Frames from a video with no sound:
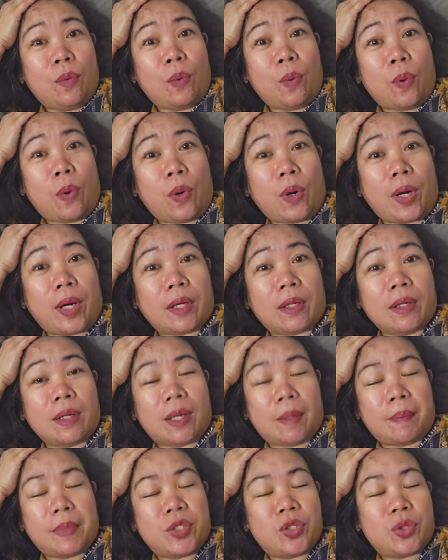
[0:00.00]
work.
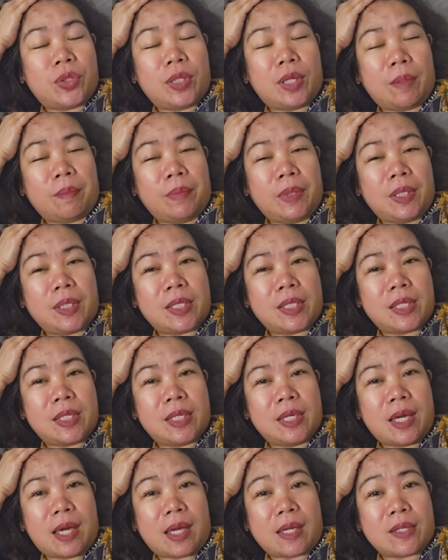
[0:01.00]
Grabe jud ka
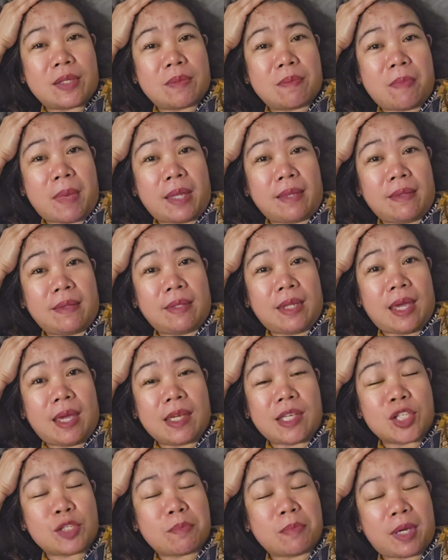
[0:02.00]
busy guys.
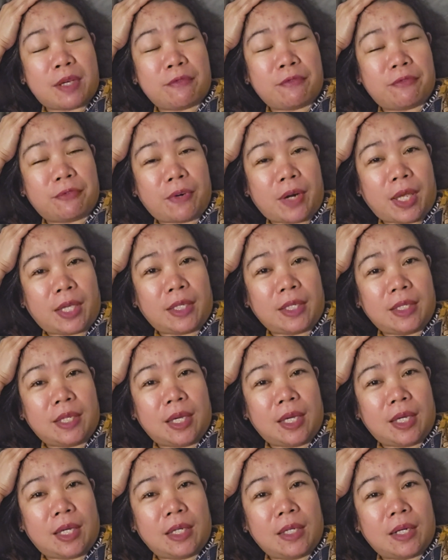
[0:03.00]
Monday is my
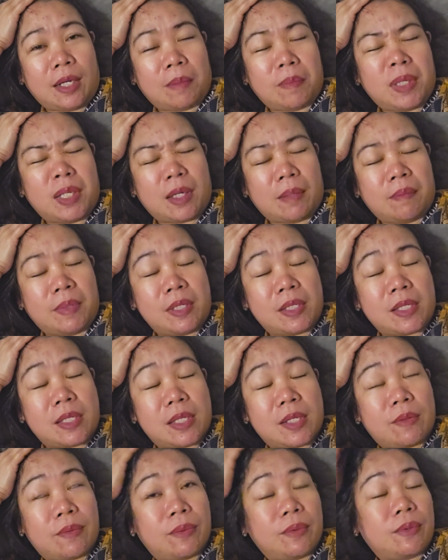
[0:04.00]
Friday. Grabe ka
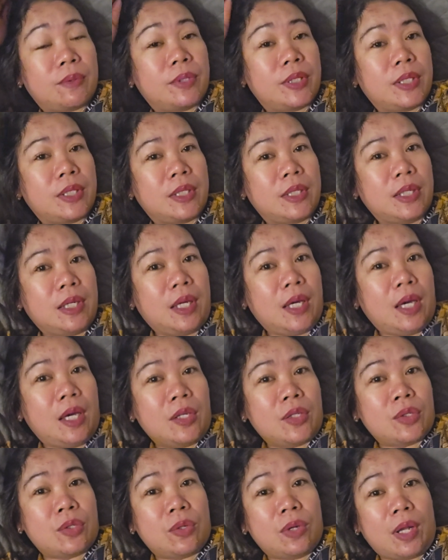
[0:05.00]
busy oy.
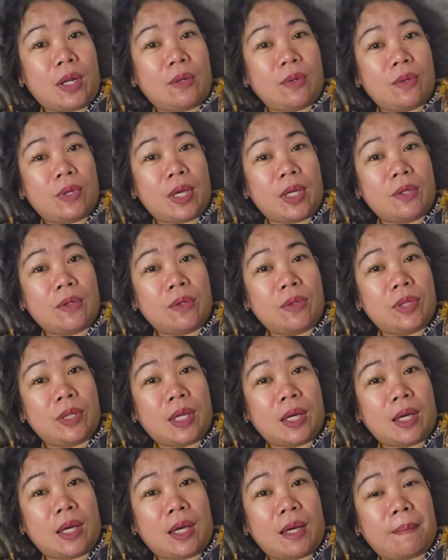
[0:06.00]
So naluya jud
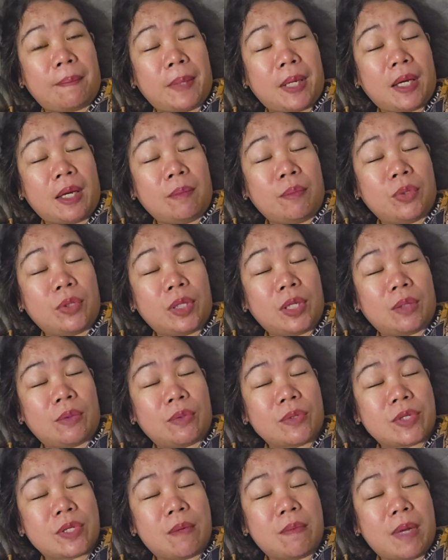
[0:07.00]
ta pag-abot na
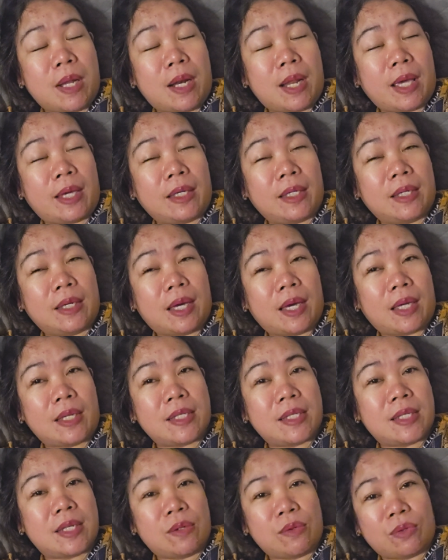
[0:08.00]
sa balay
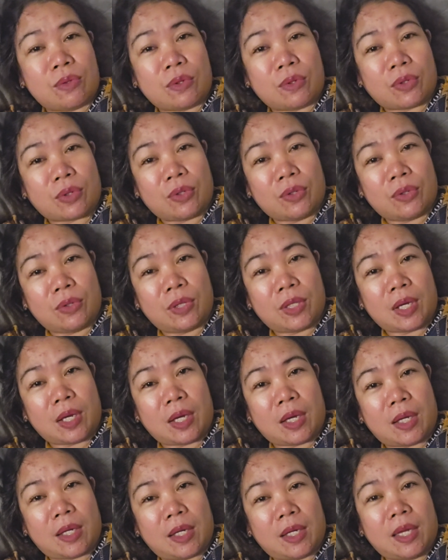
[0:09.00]
guys. Ti orok jud
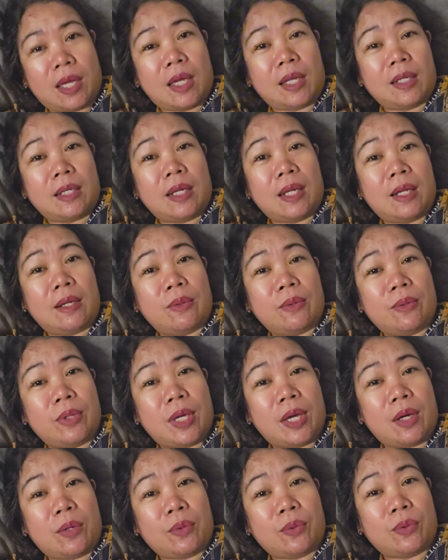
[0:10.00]
ta.
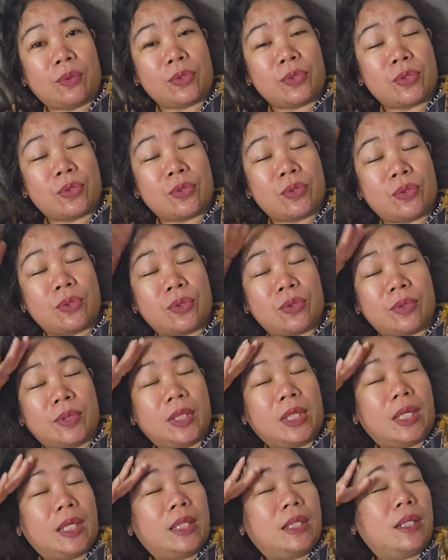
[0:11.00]
Naluya ko so
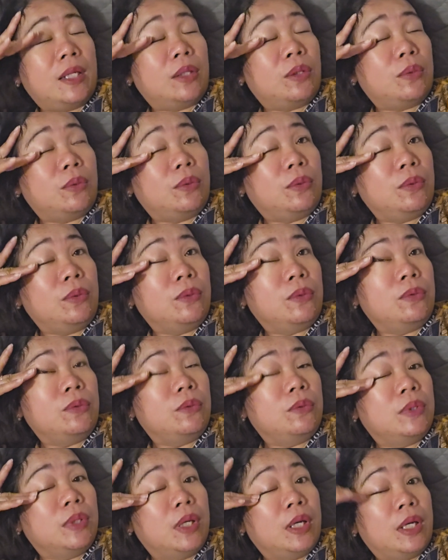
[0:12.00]
natulog
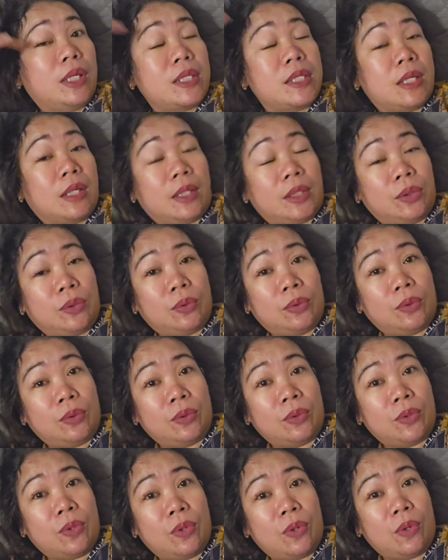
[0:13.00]
ko guys,
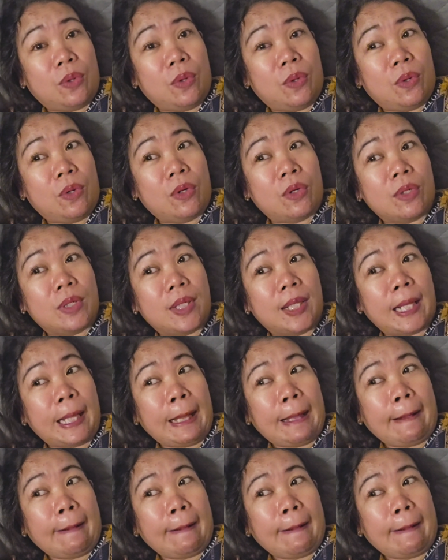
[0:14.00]
nakatulog ko og